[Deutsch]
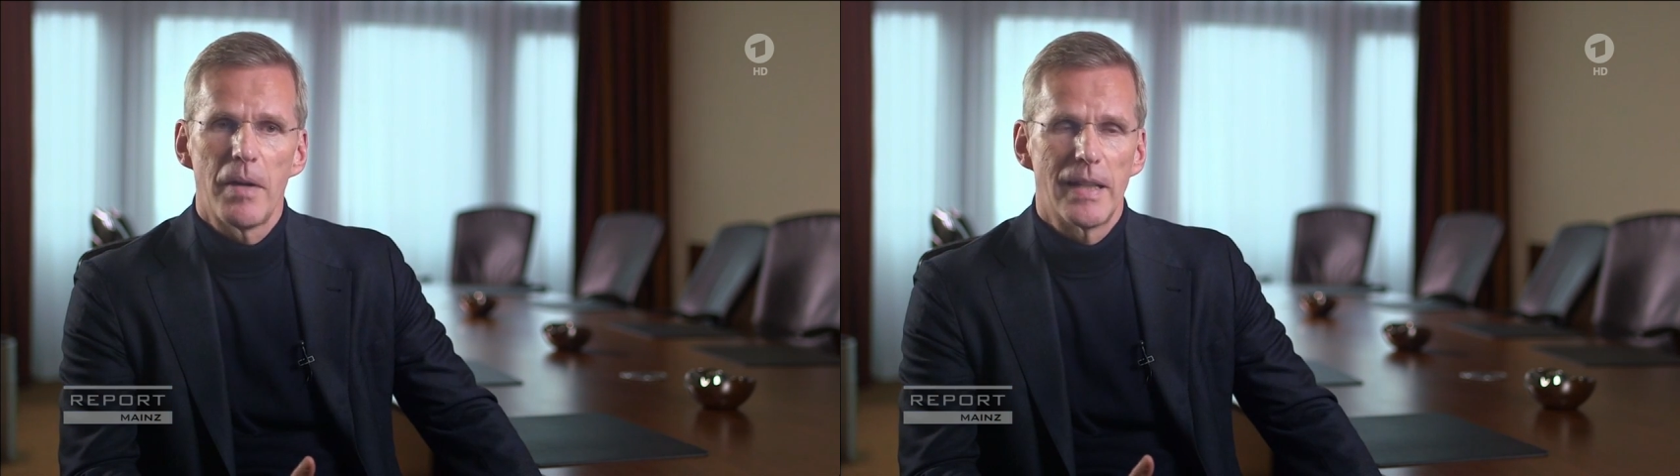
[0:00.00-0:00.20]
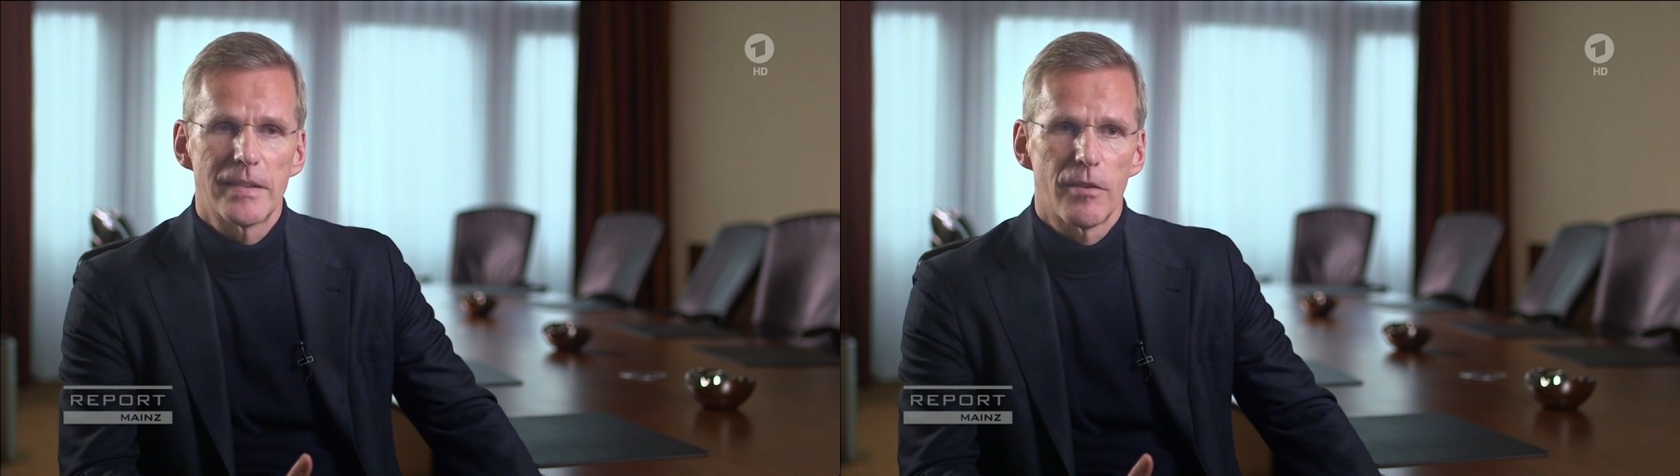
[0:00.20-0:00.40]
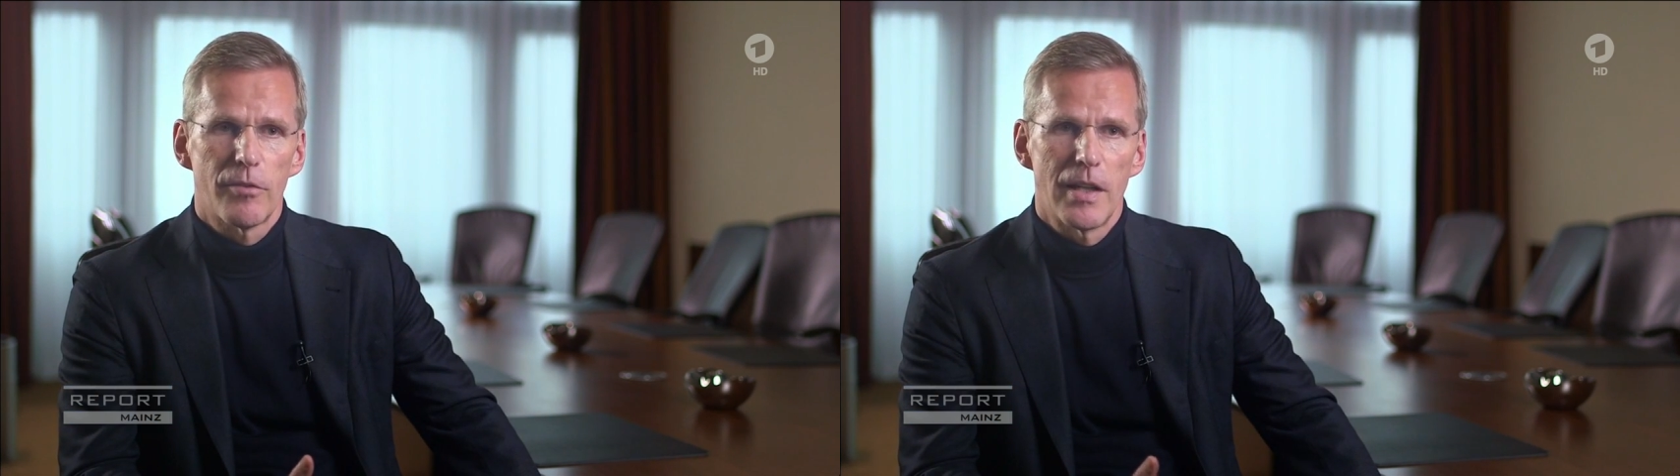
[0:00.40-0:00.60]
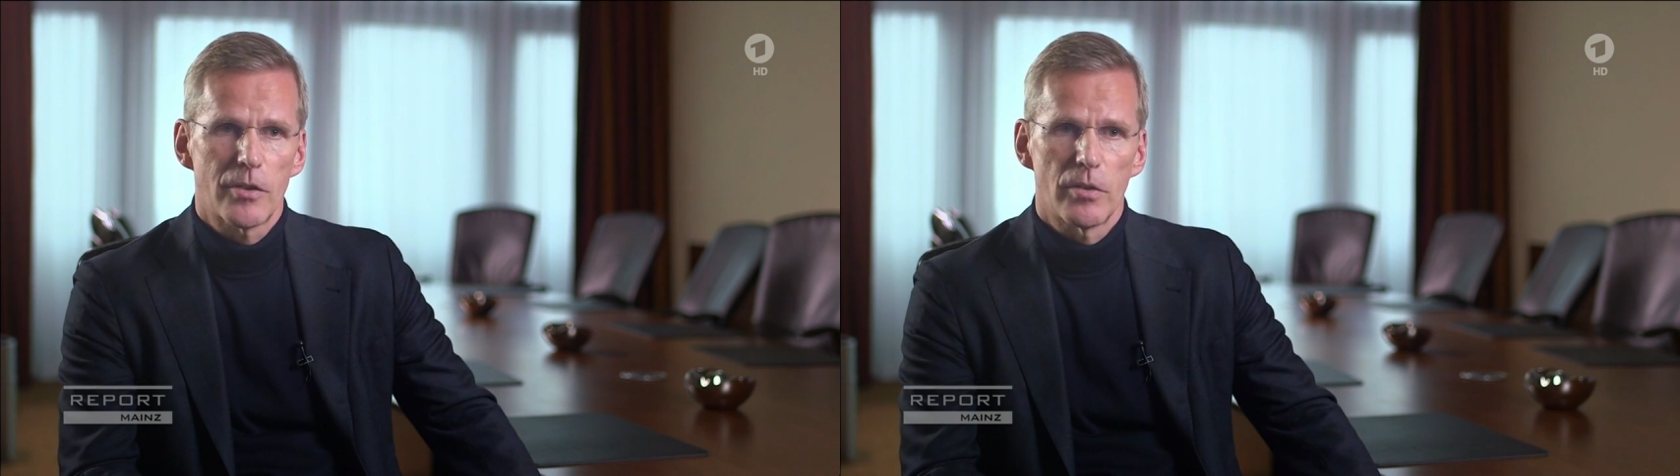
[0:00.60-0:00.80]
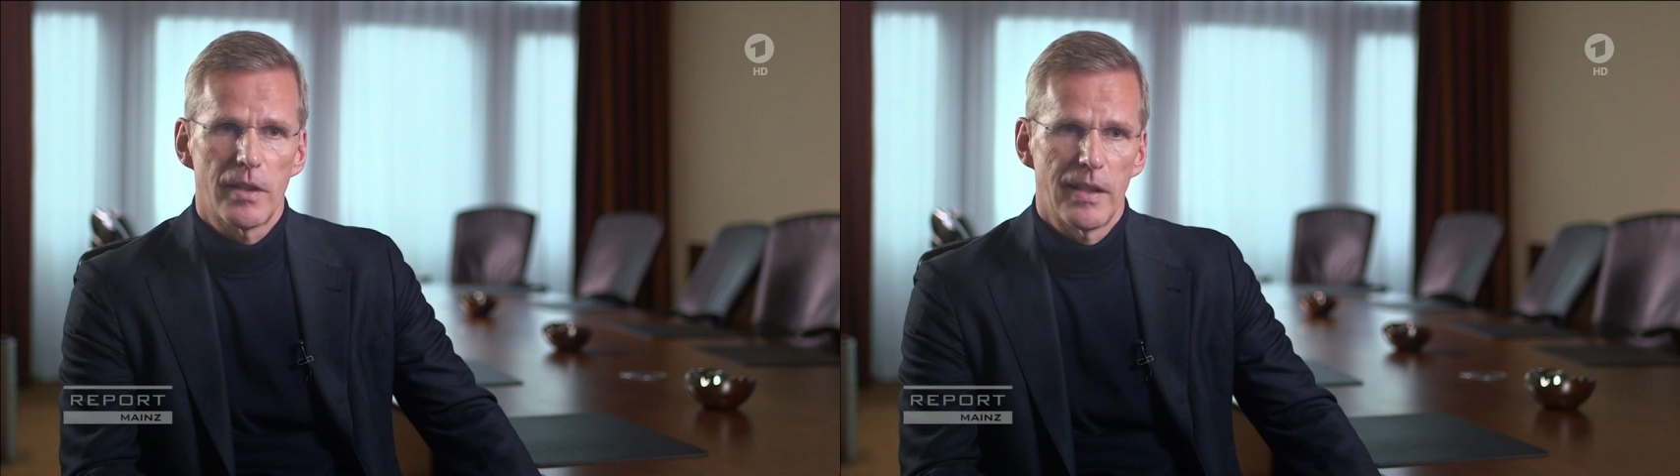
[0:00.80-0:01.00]
Einzelfall
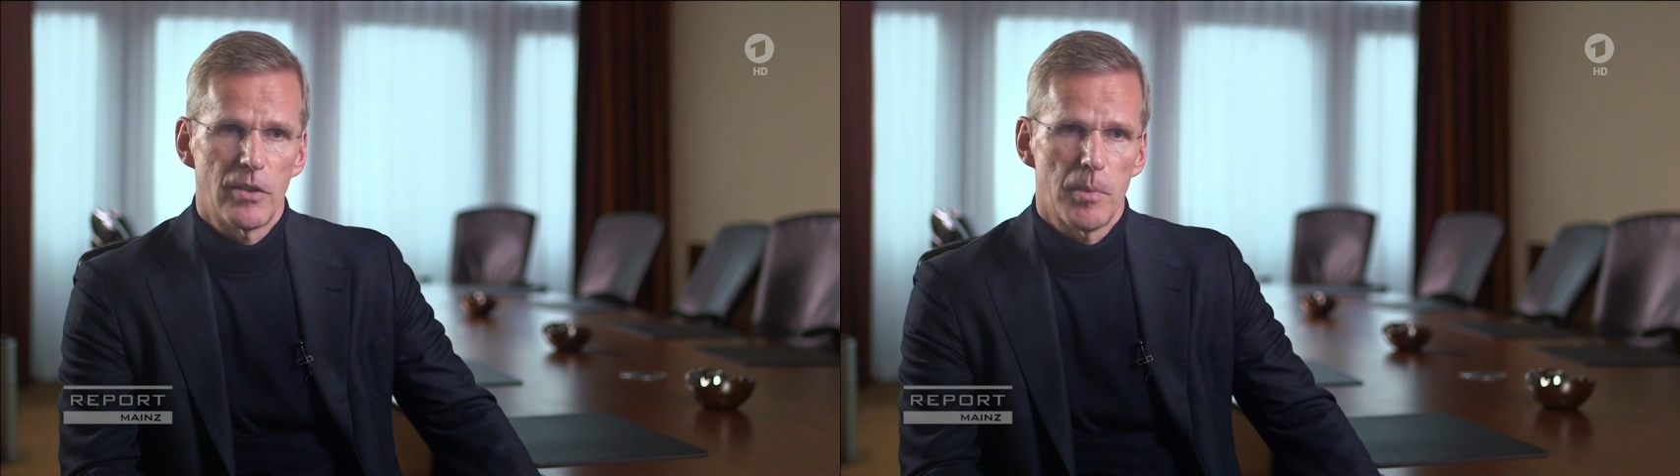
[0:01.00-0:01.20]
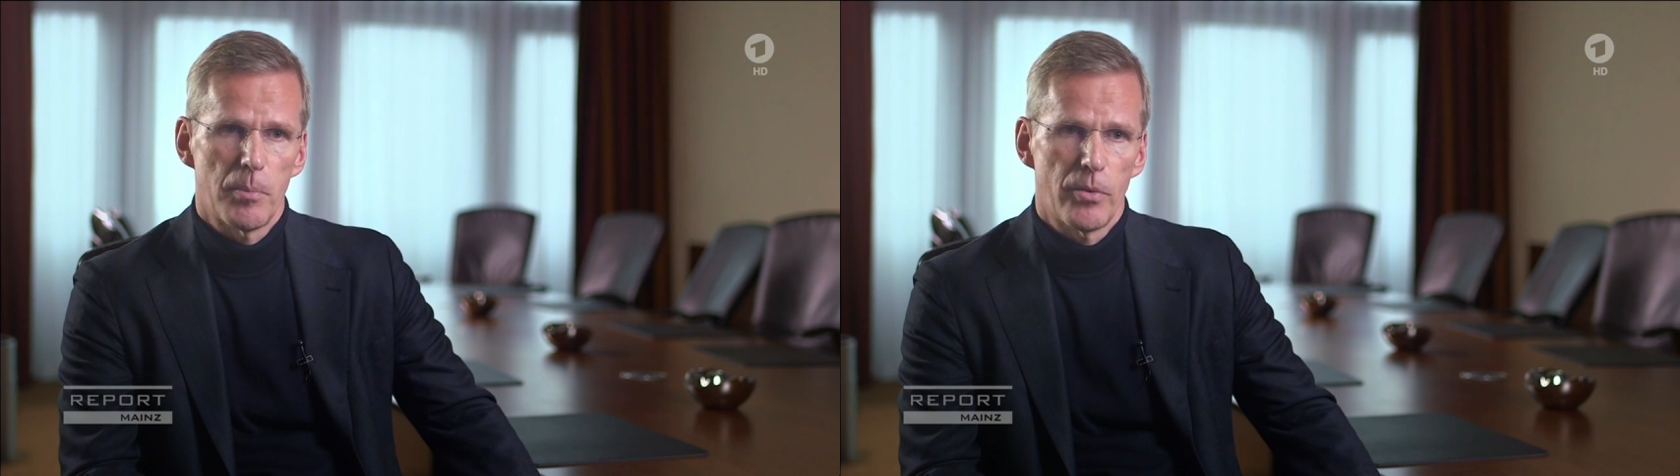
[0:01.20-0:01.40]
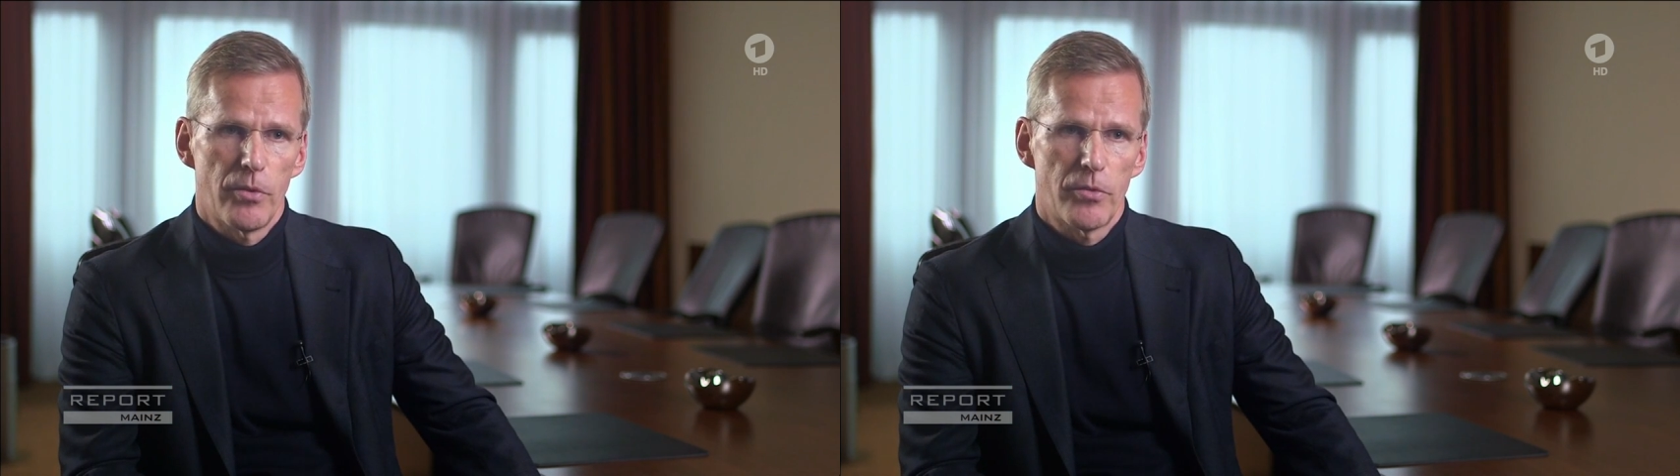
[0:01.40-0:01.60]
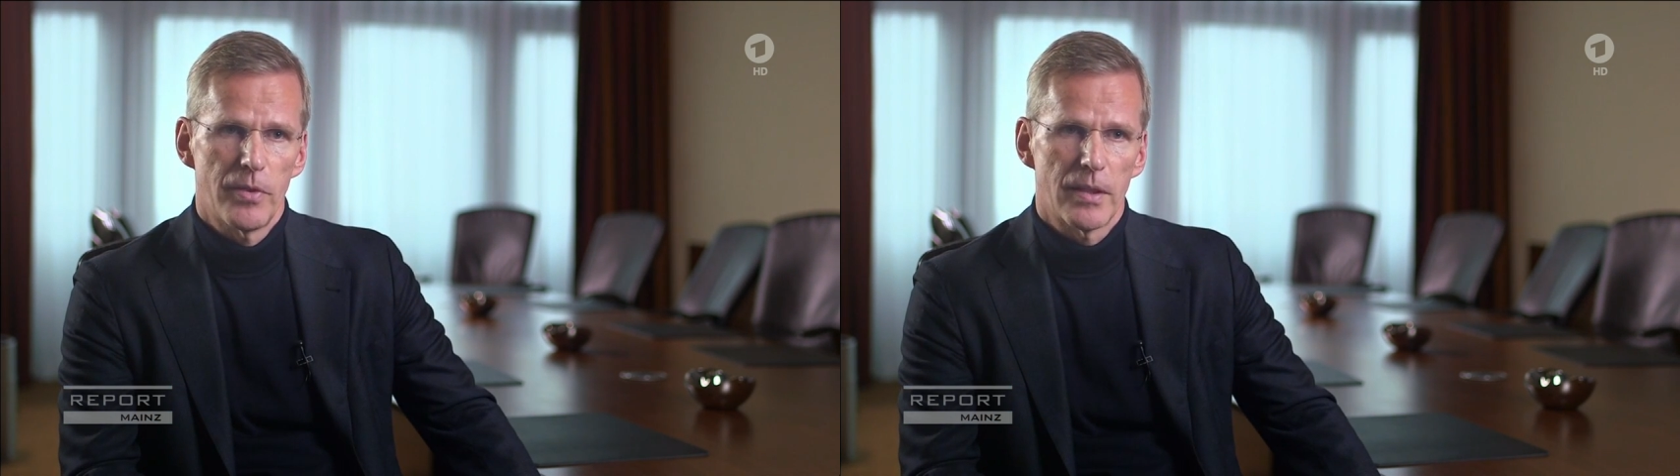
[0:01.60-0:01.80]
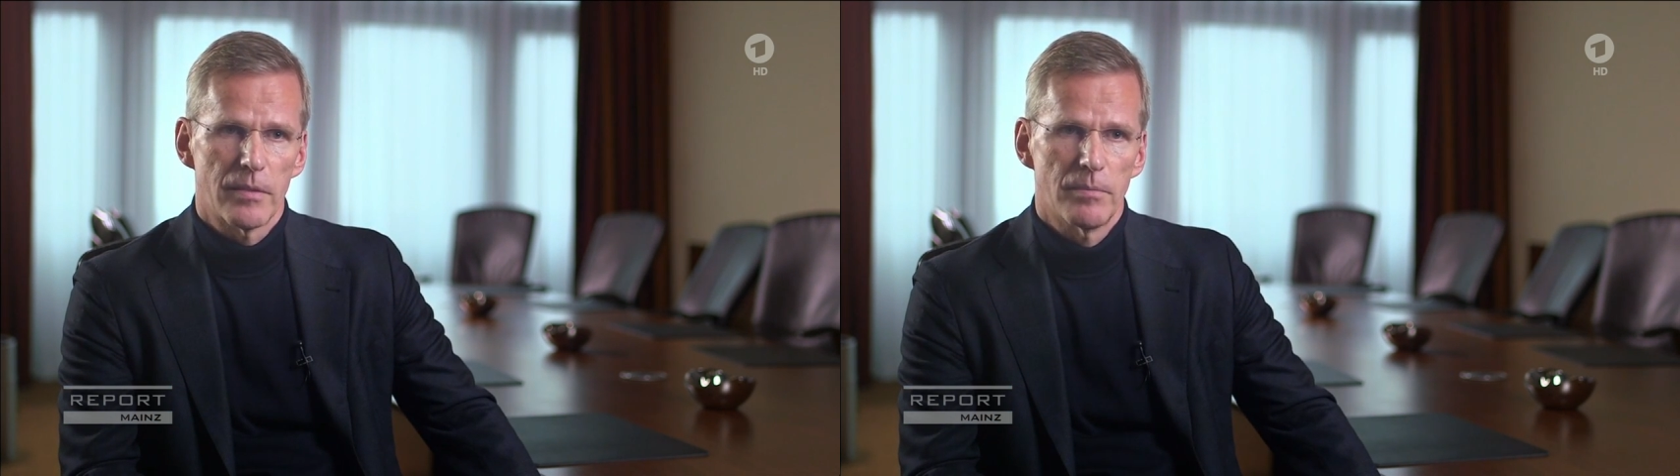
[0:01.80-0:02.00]
konkret überprüft
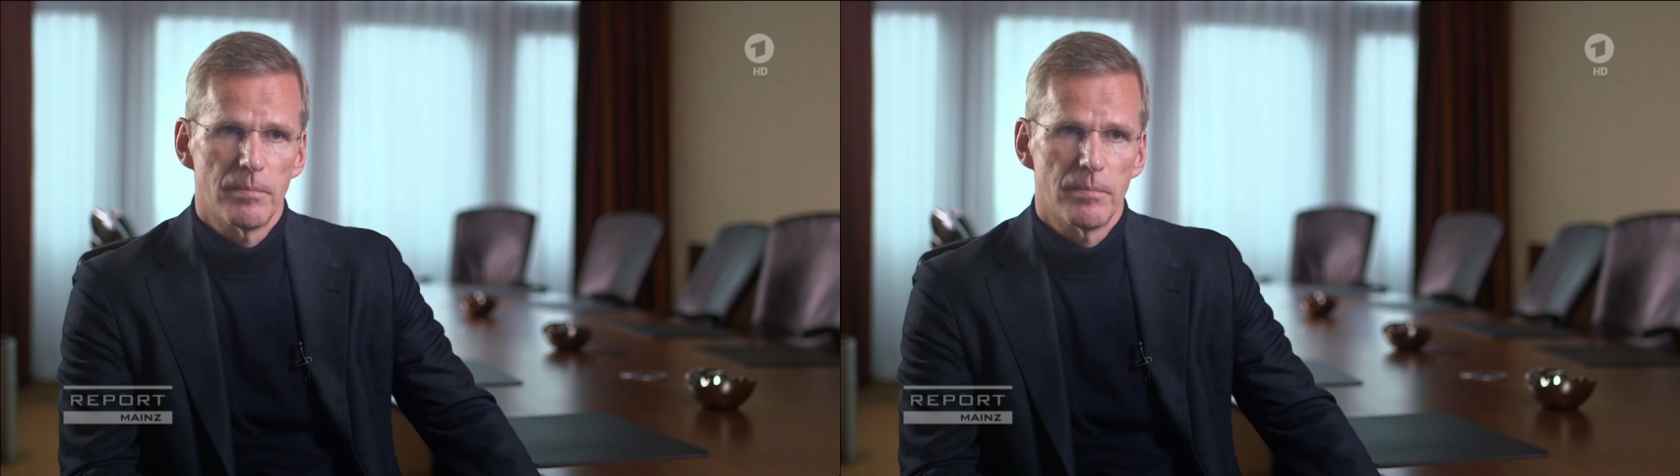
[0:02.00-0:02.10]
werden.